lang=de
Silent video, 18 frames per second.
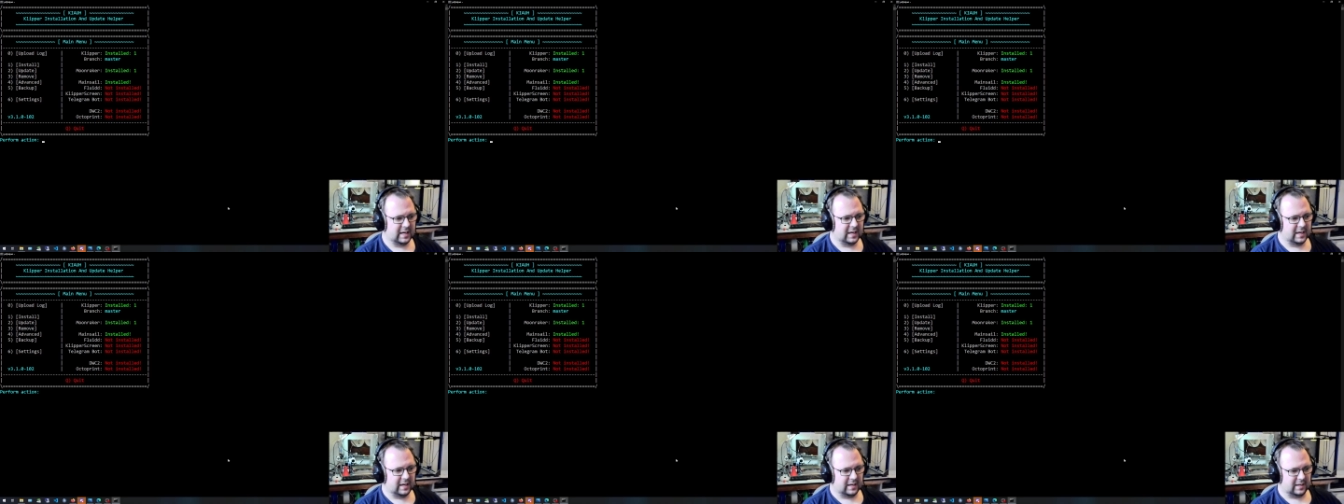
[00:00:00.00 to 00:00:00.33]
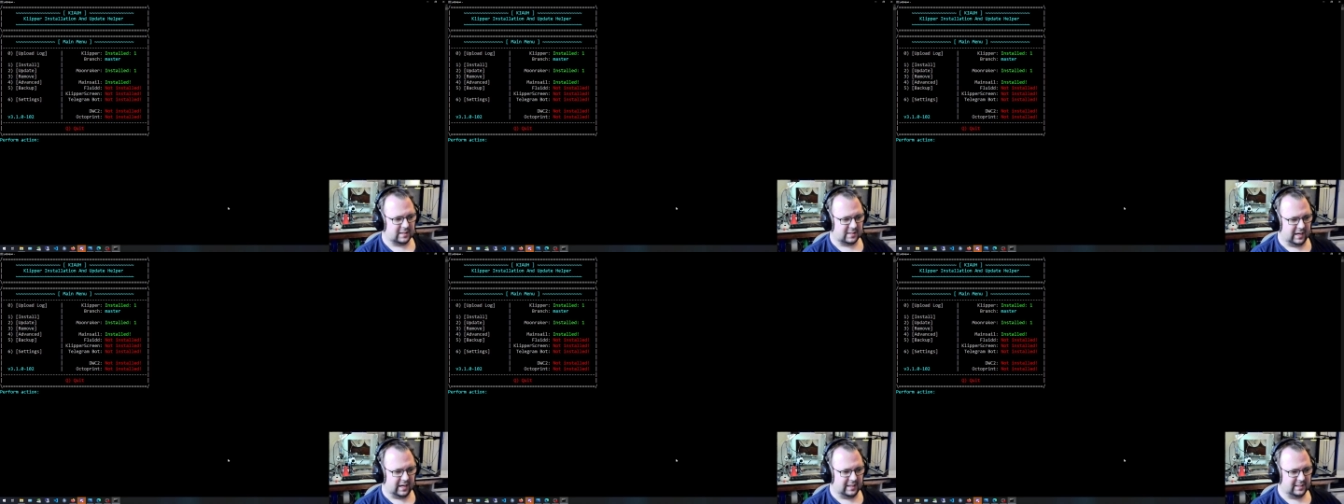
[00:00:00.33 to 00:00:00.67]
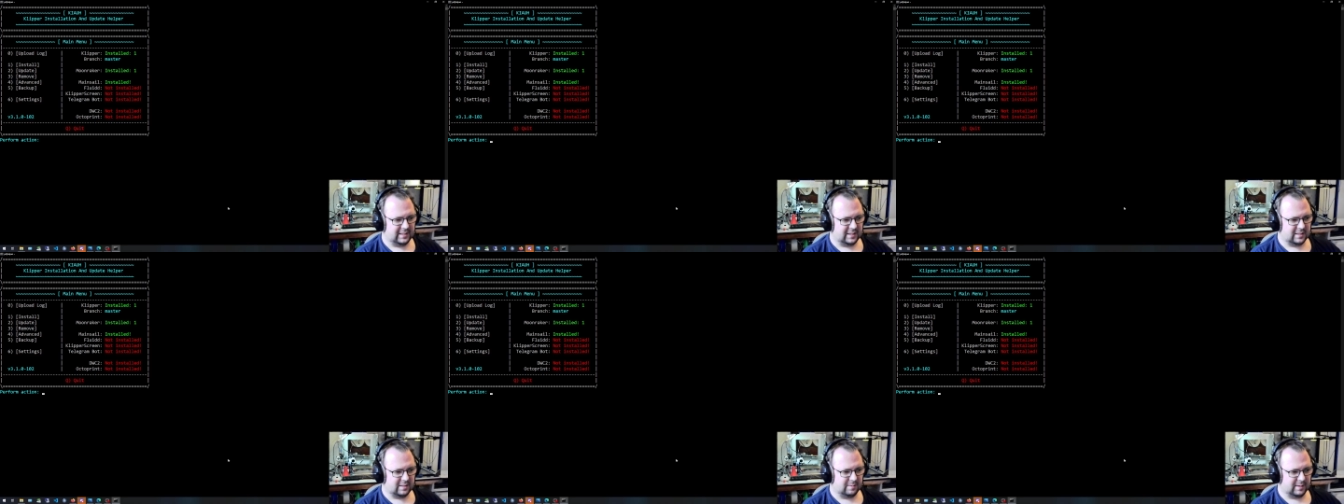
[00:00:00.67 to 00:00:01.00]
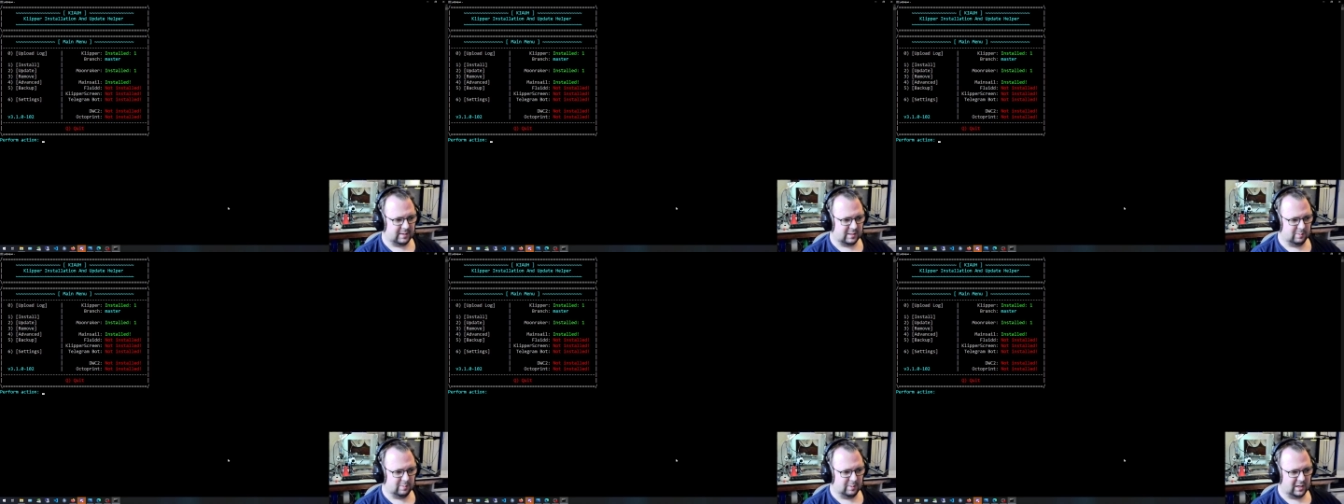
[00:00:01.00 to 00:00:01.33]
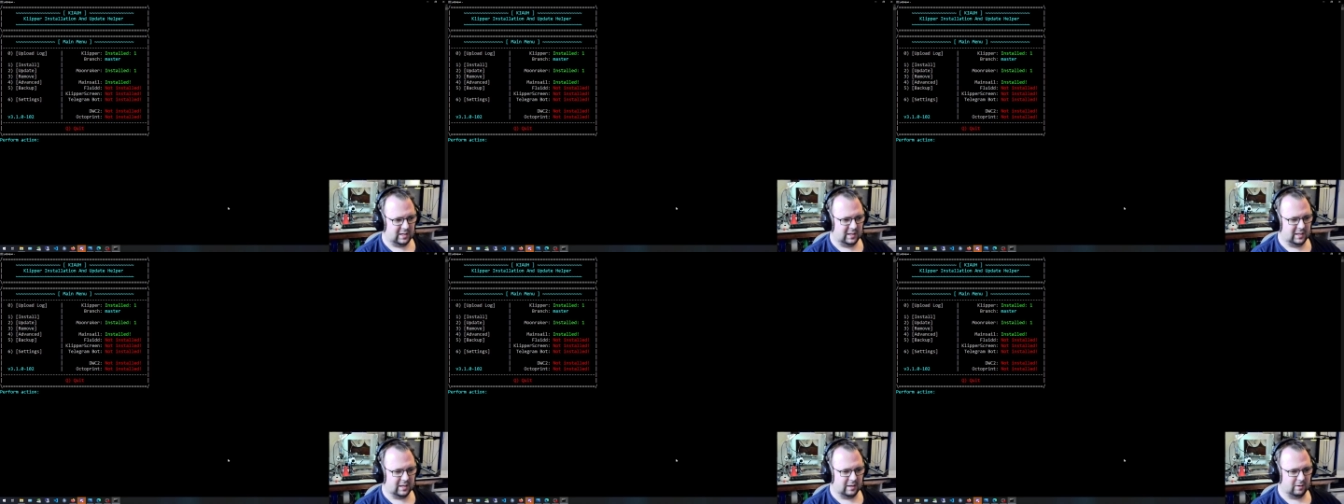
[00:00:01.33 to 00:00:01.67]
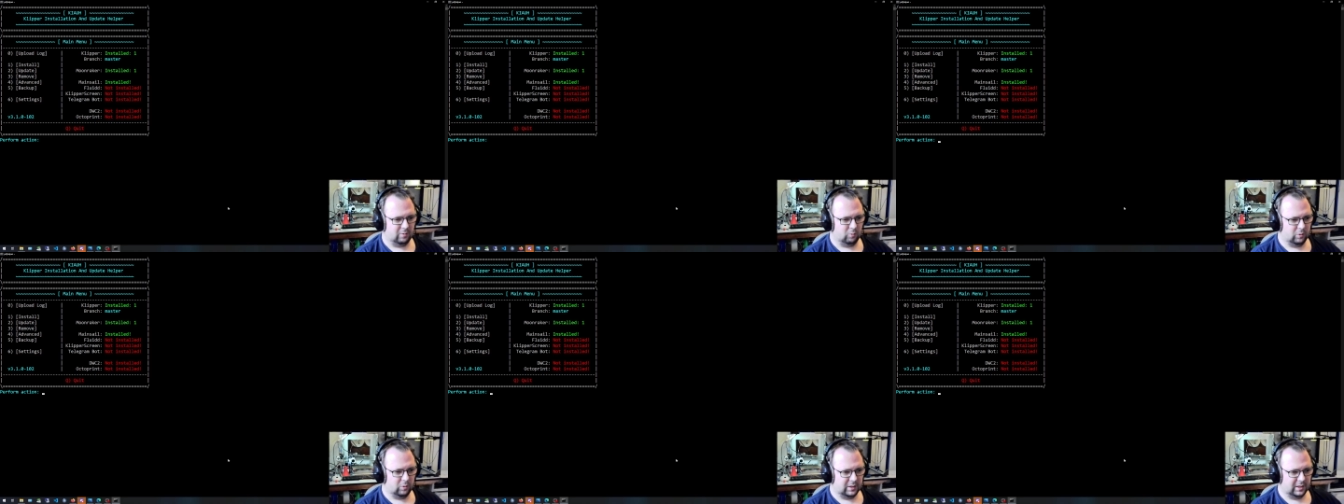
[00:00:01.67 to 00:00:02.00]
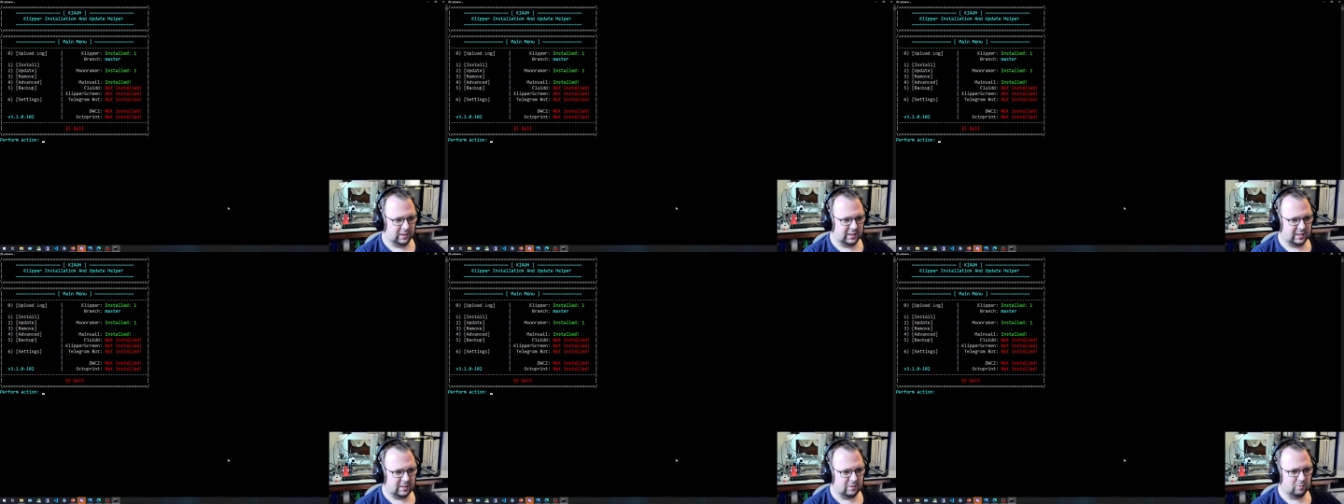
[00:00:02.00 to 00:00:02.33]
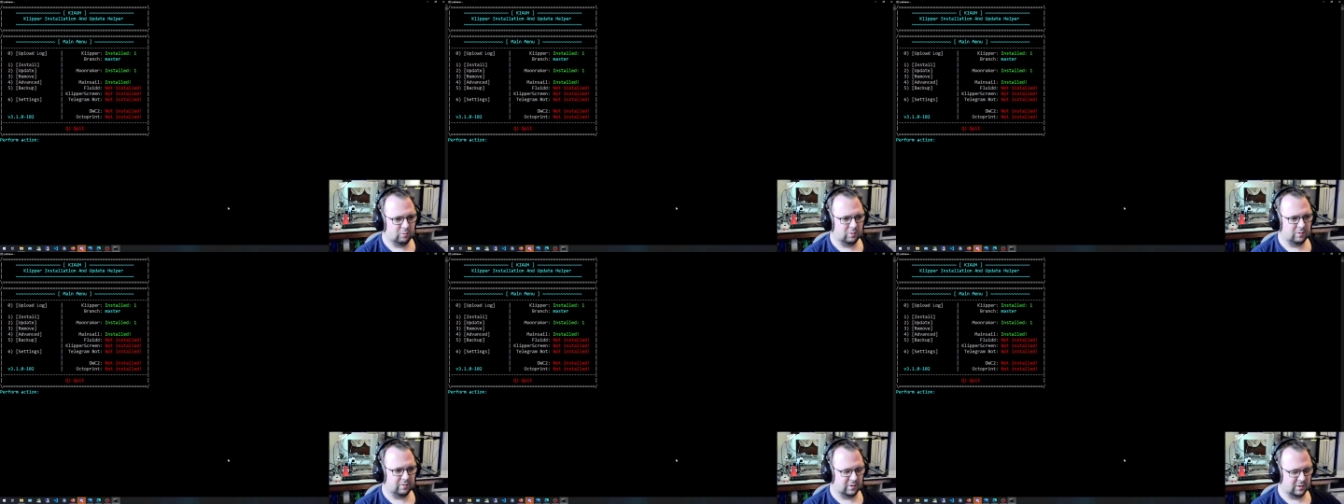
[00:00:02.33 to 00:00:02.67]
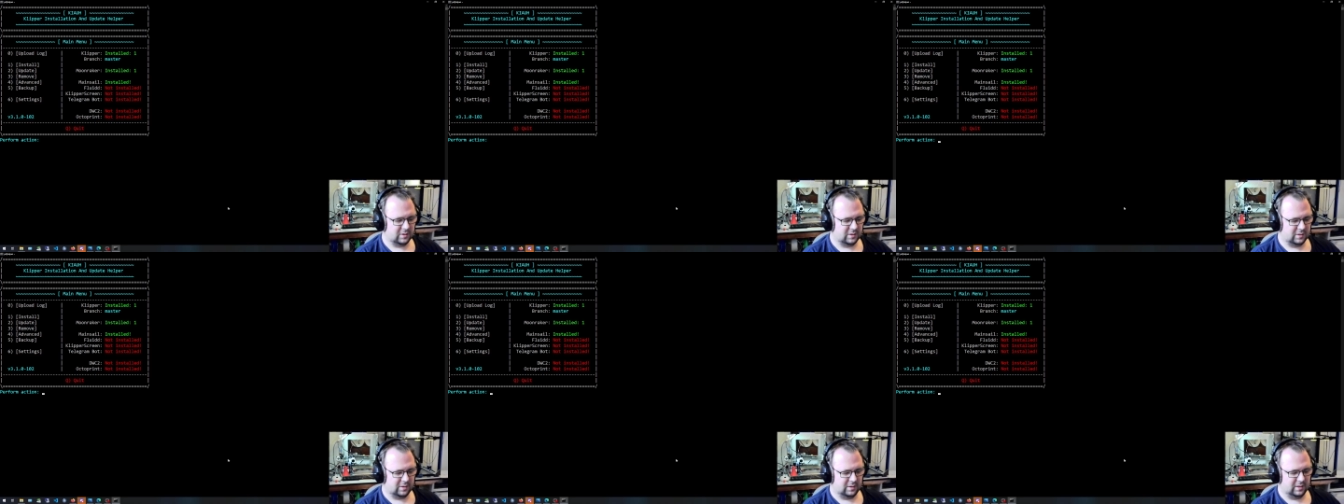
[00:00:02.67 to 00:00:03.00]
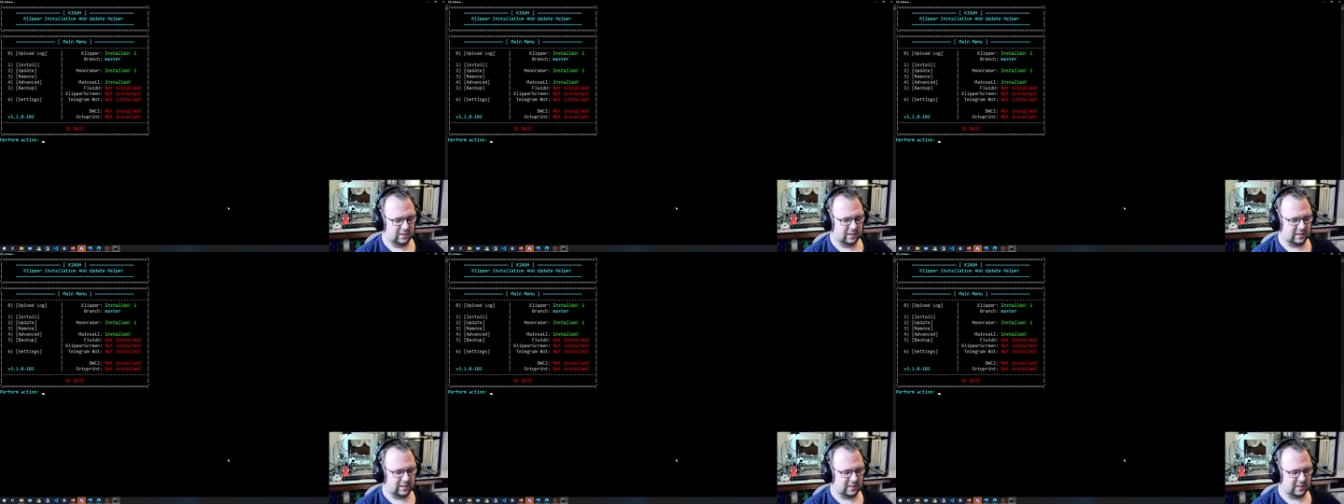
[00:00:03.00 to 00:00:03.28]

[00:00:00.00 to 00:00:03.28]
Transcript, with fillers: Das Einzige, was über Kia U nicht gut funktioniert,